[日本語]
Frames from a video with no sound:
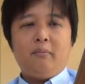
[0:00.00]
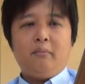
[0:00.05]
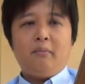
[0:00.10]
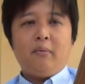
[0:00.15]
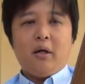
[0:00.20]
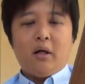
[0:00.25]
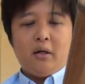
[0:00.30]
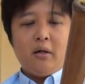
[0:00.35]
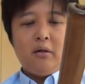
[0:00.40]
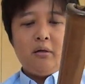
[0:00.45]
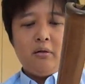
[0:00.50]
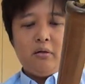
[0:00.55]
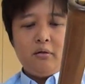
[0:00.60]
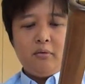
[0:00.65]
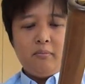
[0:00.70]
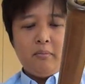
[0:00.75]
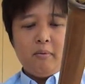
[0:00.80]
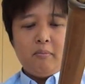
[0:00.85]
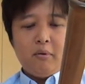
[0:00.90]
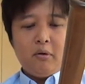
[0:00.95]
まあ、
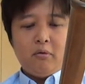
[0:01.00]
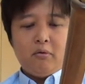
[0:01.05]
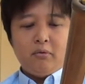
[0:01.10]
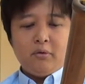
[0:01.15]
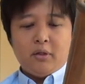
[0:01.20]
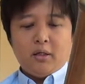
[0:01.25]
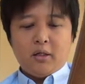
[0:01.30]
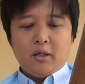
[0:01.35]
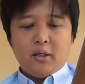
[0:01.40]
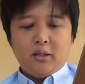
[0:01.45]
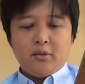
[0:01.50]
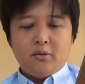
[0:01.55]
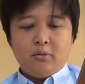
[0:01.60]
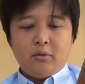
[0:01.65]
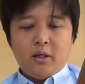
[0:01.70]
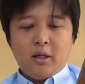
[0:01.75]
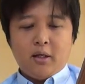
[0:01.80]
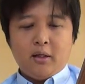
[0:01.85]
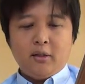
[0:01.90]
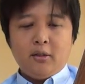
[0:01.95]
まあまあこんな感じ
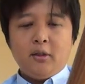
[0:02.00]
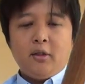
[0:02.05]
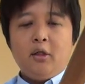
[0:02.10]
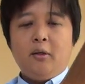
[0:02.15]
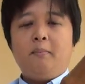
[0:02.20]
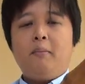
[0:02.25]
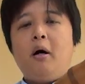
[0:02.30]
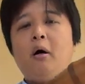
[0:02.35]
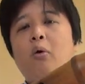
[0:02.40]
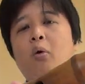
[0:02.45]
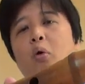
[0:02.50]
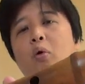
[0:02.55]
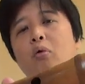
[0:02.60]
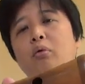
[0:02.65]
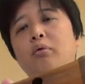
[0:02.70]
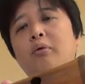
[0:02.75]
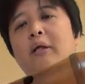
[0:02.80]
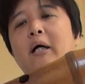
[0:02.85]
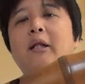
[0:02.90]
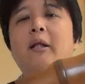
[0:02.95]
のね。まあ、
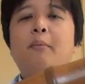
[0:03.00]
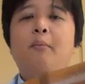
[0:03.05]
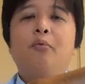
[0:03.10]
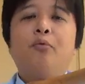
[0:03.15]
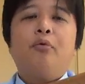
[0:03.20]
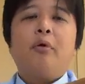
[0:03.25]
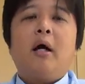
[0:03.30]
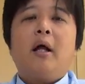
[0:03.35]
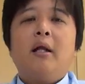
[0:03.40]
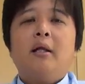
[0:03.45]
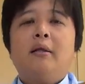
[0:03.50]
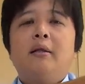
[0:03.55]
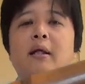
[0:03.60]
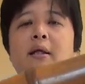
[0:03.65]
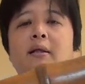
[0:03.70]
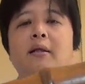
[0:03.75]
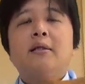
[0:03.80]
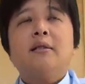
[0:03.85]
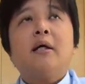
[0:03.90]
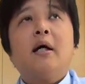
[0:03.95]
コータでも吹かれて
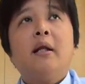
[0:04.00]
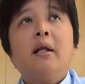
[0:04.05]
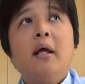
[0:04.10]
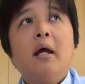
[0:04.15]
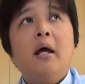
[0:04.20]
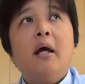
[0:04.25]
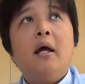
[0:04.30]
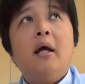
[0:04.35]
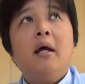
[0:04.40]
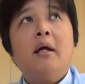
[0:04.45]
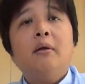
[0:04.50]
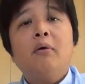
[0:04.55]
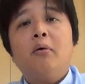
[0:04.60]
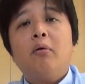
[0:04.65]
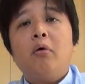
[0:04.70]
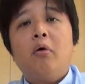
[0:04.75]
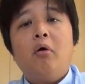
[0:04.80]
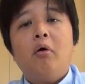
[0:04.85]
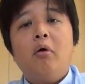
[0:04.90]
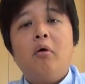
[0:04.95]
たんですかね。江戸
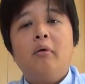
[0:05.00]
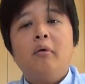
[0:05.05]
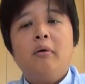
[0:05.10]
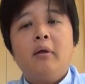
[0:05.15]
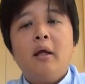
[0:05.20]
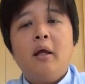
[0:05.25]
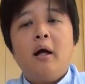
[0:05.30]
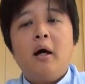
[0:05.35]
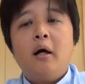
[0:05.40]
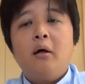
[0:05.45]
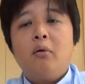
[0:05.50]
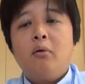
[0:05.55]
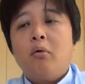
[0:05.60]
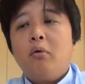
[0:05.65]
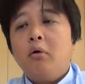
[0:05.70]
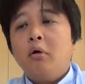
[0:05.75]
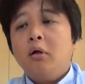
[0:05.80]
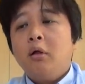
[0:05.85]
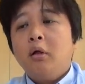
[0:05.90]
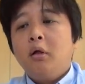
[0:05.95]
のね、あ
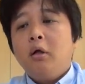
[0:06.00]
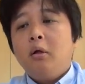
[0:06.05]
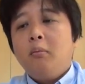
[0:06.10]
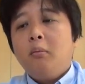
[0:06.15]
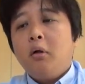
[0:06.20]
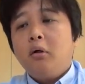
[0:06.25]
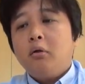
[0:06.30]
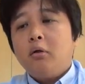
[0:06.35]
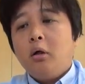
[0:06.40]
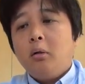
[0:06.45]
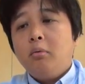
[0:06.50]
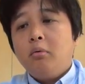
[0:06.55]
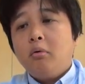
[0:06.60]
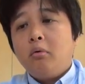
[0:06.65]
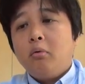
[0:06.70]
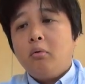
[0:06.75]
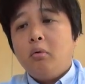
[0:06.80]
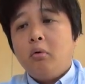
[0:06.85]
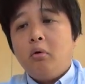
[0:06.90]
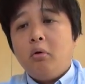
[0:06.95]
の、まあ多
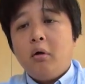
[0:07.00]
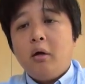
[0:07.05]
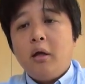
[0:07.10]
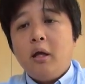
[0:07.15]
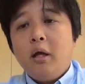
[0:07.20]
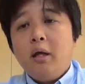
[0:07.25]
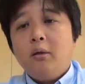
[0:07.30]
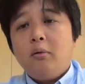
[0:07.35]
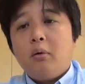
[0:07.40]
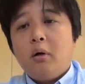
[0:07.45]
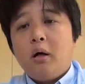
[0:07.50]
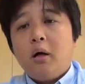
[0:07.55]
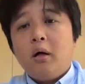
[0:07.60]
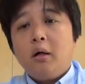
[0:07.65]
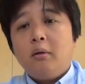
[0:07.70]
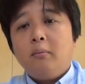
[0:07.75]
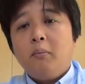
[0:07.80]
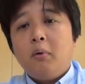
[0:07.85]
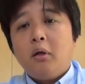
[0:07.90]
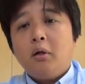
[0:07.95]
分こう、絵と
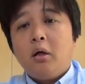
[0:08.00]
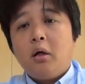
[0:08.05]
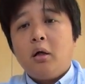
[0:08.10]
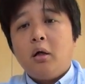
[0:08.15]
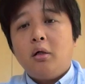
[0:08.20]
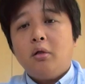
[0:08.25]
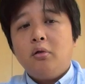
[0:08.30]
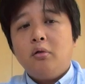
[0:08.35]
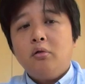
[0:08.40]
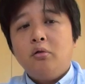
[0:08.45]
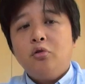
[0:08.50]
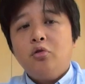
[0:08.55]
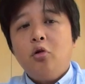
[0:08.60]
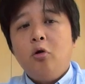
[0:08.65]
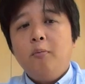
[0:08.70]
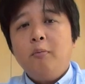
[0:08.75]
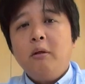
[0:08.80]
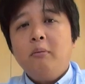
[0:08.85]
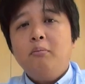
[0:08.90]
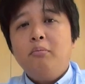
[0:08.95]
かまあなんか
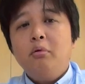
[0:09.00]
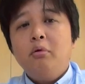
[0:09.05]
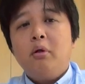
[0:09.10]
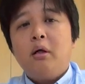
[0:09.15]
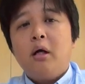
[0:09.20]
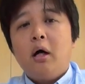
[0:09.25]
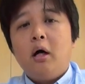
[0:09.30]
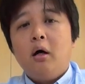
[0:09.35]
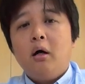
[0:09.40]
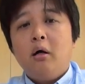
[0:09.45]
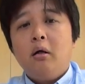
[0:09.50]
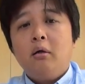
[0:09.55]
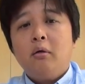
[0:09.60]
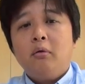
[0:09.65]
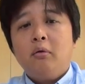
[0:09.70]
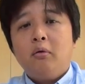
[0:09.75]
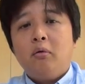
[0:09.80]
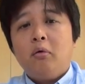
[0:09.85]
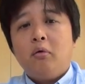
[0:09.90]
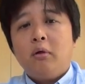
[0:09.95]
町民文化
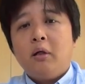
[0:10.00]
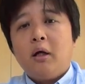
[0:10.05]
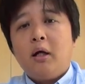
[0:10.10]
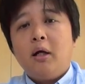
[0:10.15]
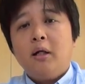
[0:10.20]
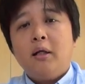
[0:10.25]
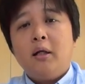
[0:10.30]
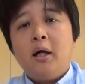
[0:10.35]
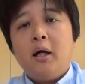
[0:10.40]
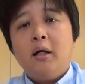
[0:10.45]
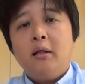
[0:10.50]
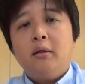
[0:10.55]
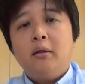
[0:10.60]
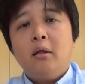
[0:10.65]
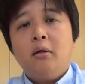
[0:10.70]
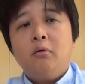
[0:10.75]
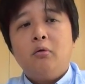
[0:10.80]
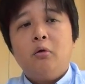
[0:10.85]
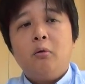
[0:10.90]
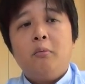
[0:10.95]
の中に入っ
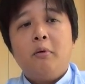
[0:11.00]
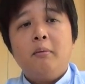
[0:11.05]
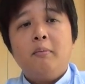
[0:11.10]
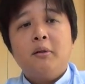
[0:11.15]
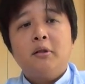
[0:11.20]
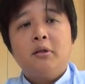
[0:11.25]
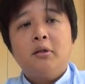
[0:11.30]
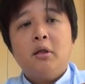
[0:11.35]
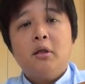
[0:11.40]
てると思います。